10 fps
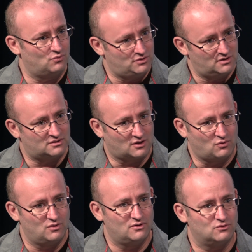у них
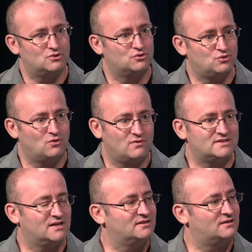такое вот суровое
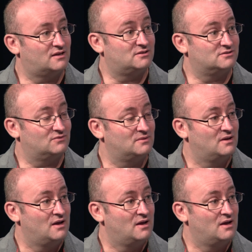законодательство.